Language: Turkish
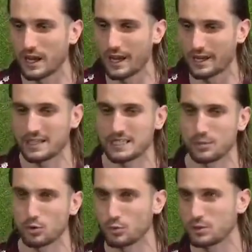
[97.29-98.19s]

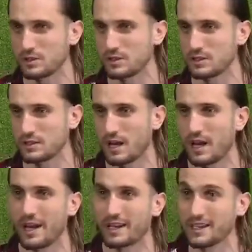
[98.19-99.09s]
Herkes bir ümitsiz,
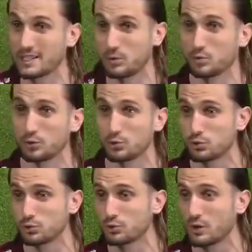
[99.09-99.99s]
herkes bir
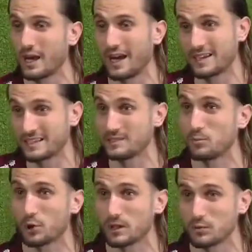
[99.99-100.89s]
umutsuz, herkesin
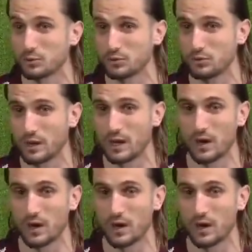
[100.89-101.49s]
morali bozuk.